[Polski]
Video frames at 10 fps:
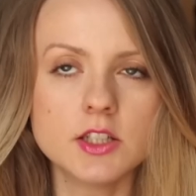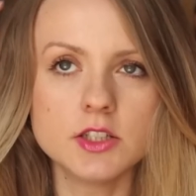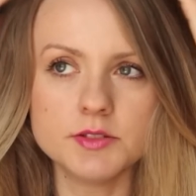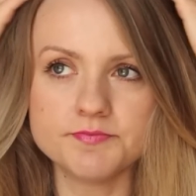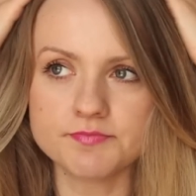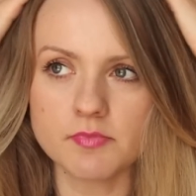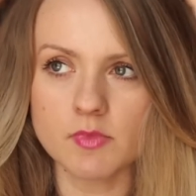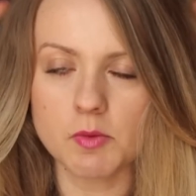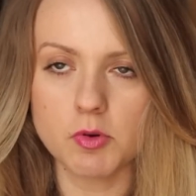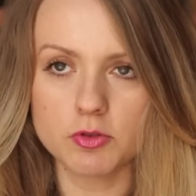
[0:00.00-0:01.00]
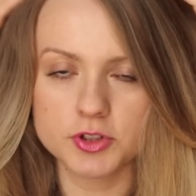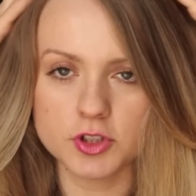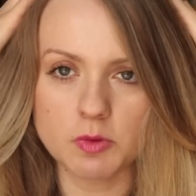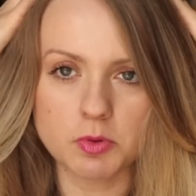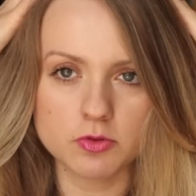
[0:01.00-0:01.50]
i mm, po użyciu
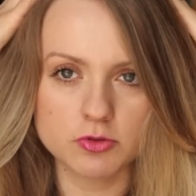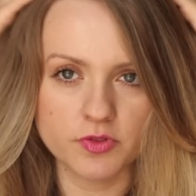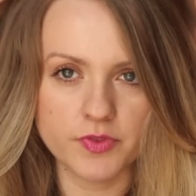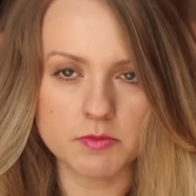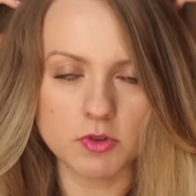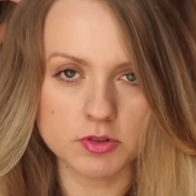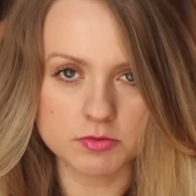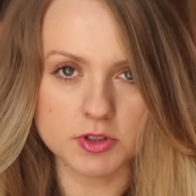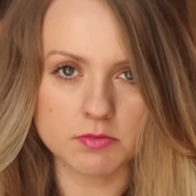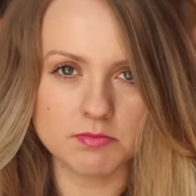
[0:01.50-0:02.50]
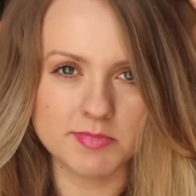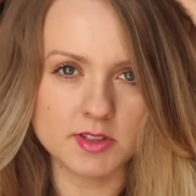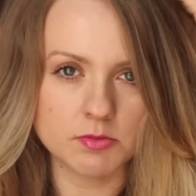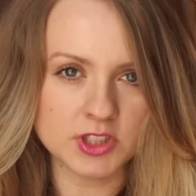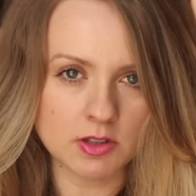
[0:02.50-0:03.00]
tego produktu wiemy o tym, że
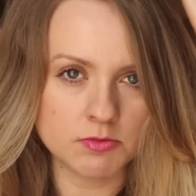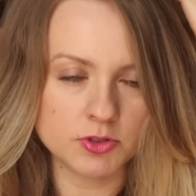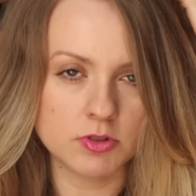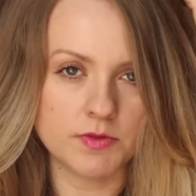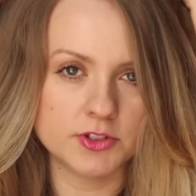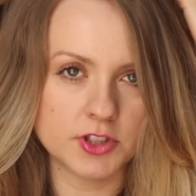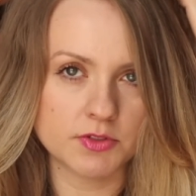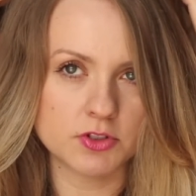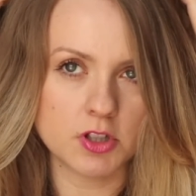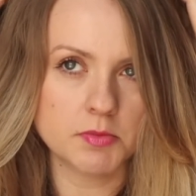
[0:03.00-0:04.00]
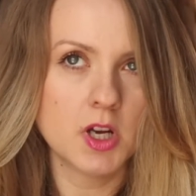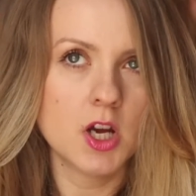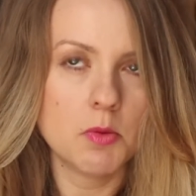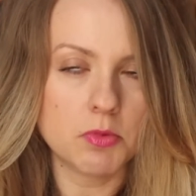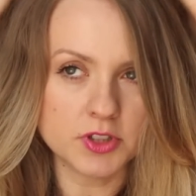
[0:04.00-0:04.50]
będę musiała myć głowę dzisiaj wieczorem,
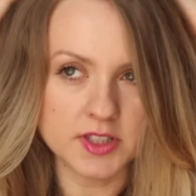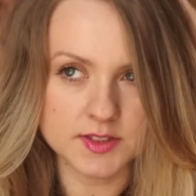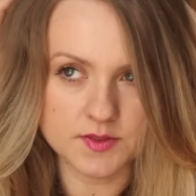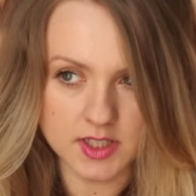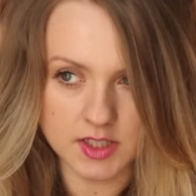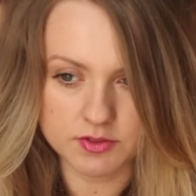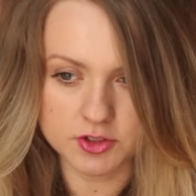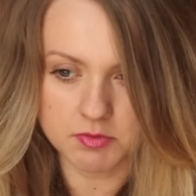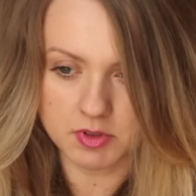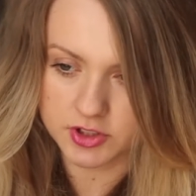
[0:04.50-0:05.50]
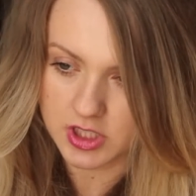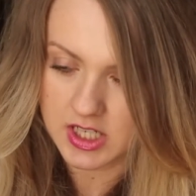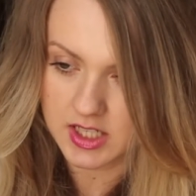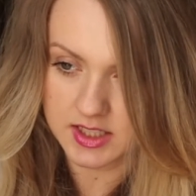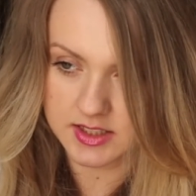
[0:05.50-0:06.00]
bo nie jestem w stanie wytrzymać
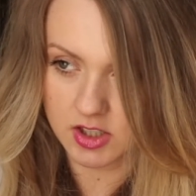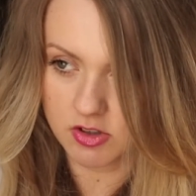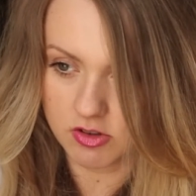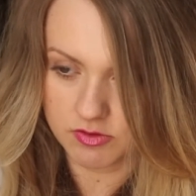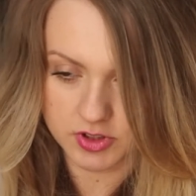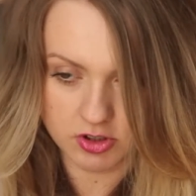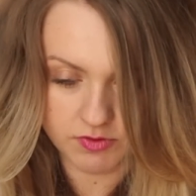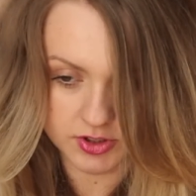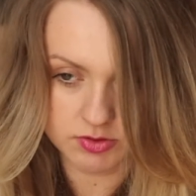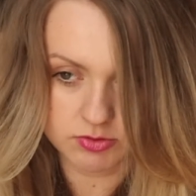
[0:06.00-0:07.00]
e, tego, tego właśnie